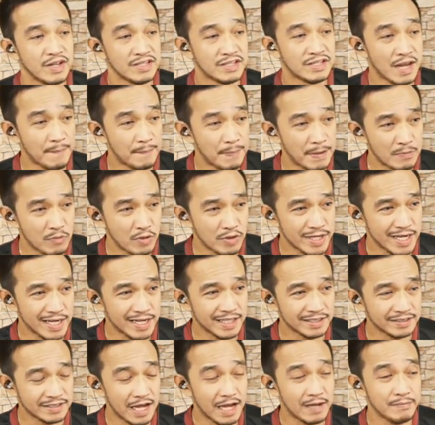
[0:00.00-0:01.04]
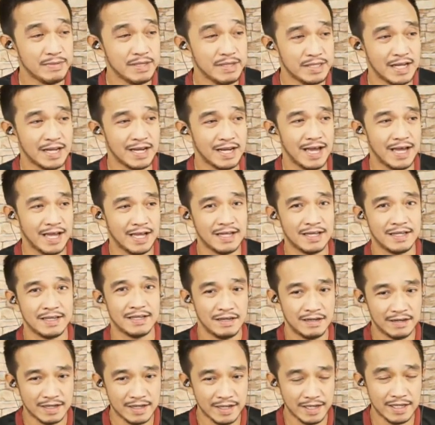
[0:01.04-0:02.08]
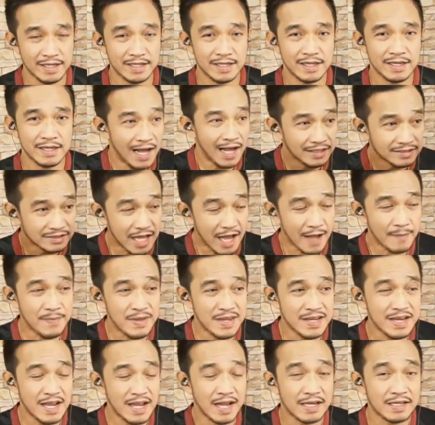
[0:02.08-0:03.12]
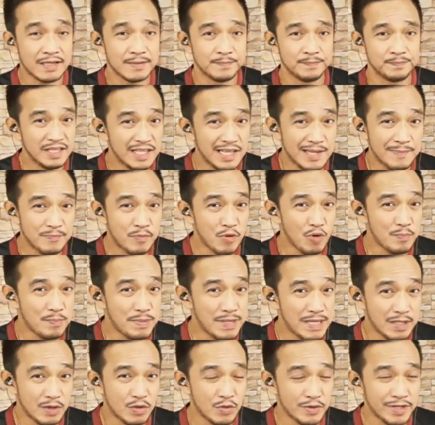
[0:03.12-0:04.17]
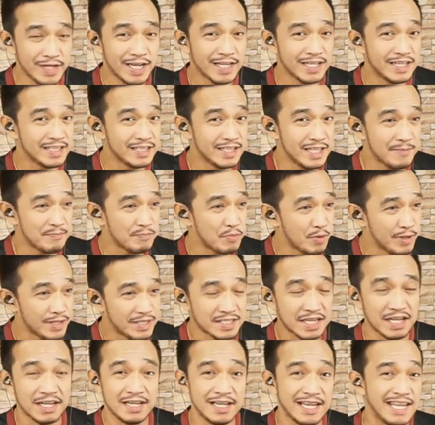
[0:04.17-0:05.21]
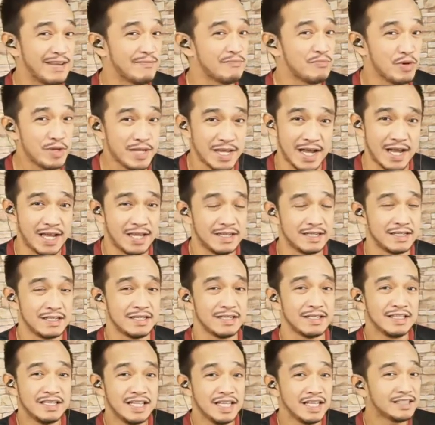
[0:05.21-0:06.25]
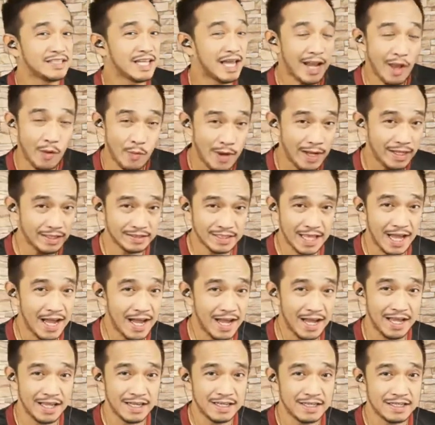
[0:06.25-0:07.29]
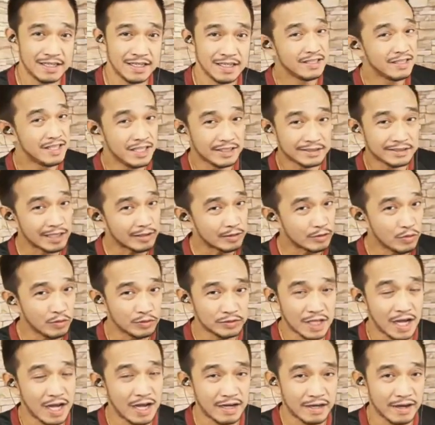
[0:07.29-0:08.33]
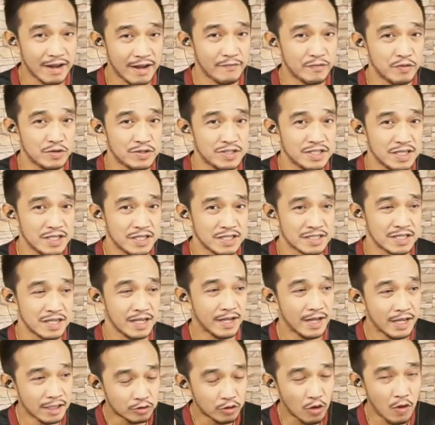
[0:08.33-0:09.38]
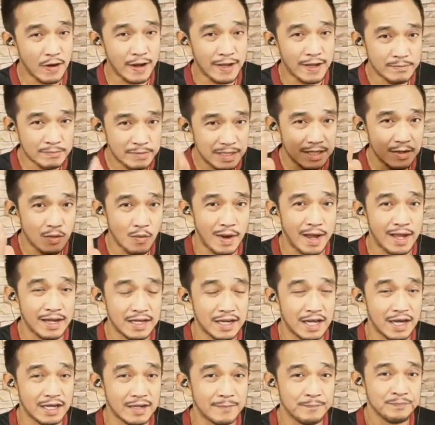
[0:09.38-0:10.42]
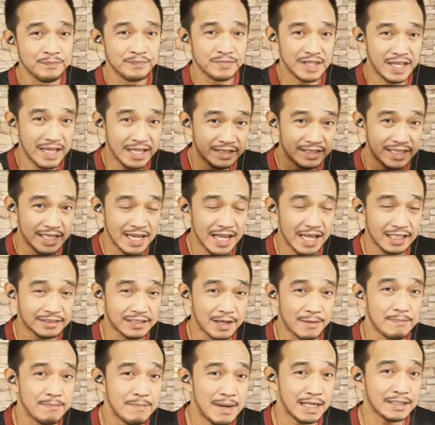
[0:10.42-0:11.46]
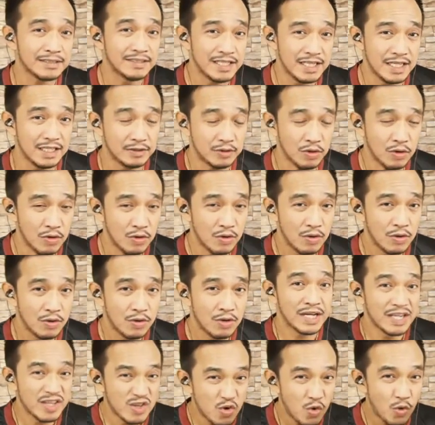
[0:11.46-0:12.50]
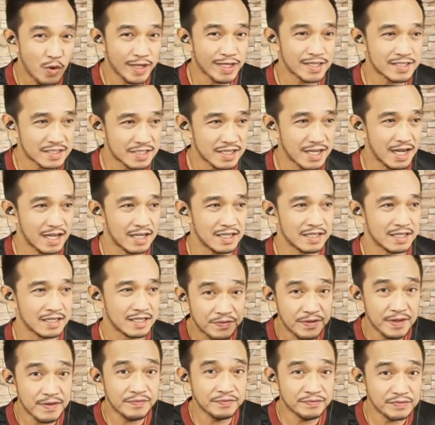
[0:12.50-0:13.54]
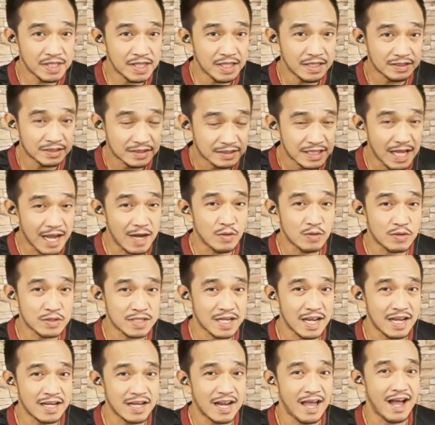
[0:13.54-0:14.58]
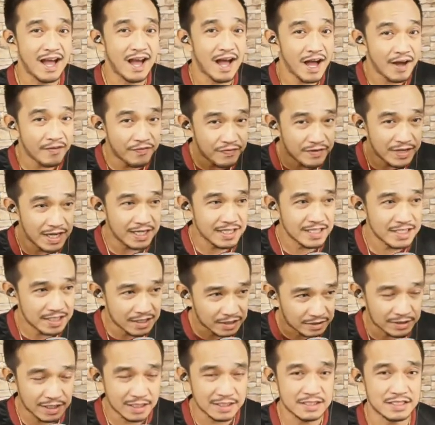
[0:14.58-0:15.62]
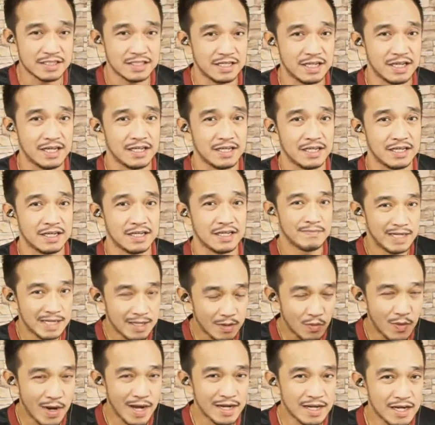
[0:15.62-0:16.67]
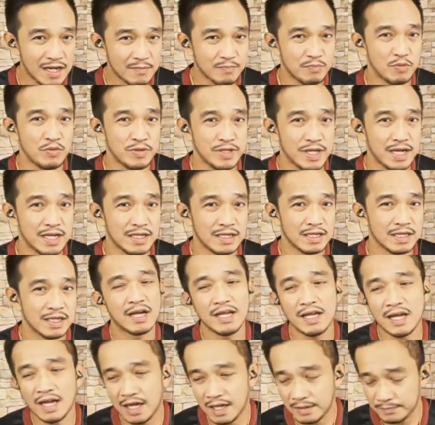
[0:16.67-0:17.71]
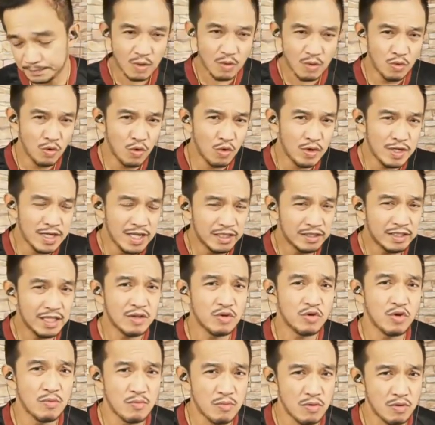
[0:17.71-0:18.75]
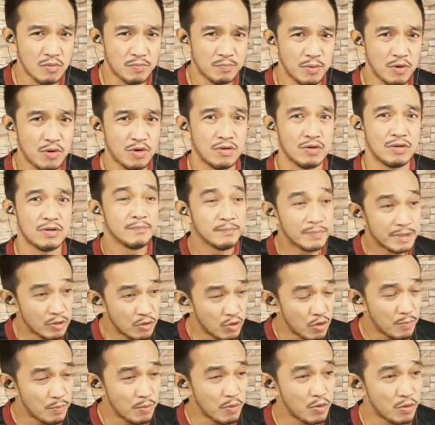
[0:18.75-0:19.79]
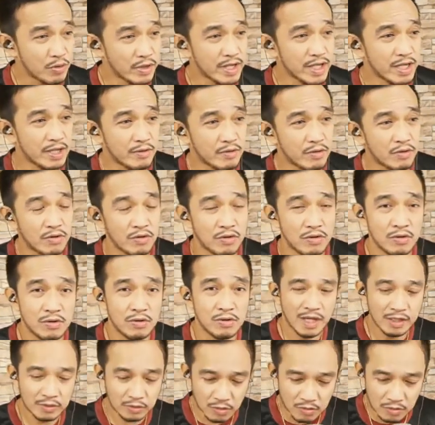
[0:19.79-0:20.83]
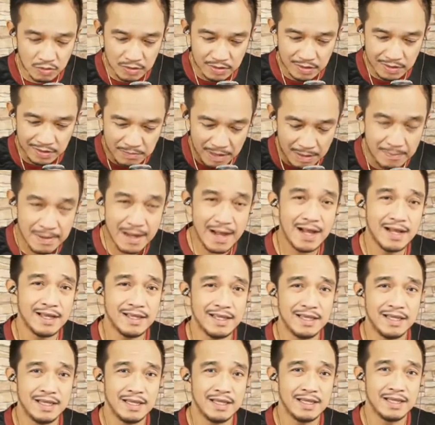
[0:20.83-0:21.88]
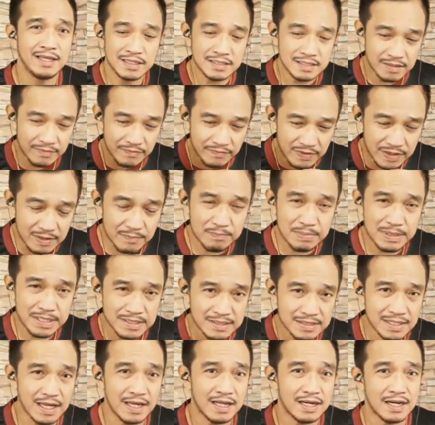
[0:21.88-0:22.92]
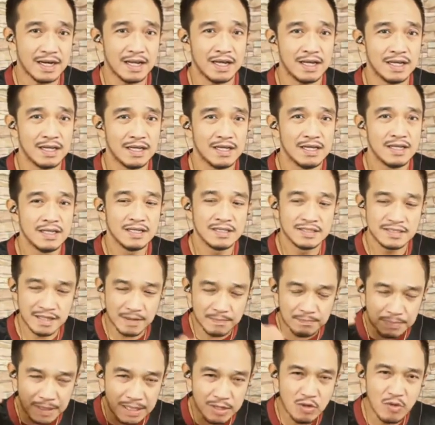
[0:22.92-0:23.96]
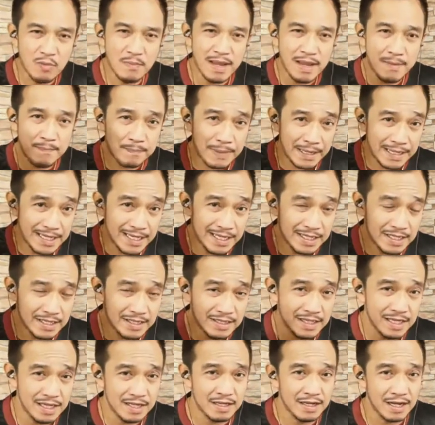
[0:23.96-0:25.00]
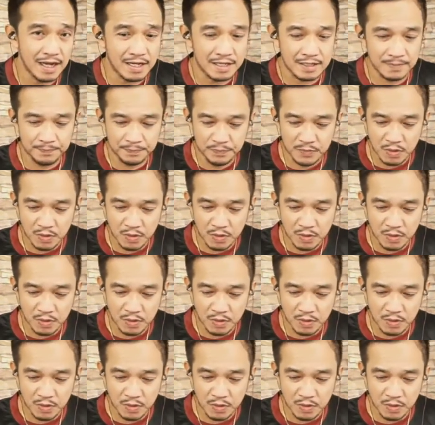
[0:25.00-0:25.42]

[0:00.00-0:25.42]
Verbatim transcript: Isipin mo yan, ang dami niyan, ha? Okay. Ang dami niyan. Hindi po biro yan. Hindi po isang libo yan. Hindi dalawang daan. Hindi tatlong daang refugees. Ito ay maliwanag na itinatambak dito ng US yan. 50,000 Afghanistans yan. Maliwanag po yan. Kaya Uulitin ko po, pinupuri ko etong babae na si VP Sara, siya pa yung may paninindigan.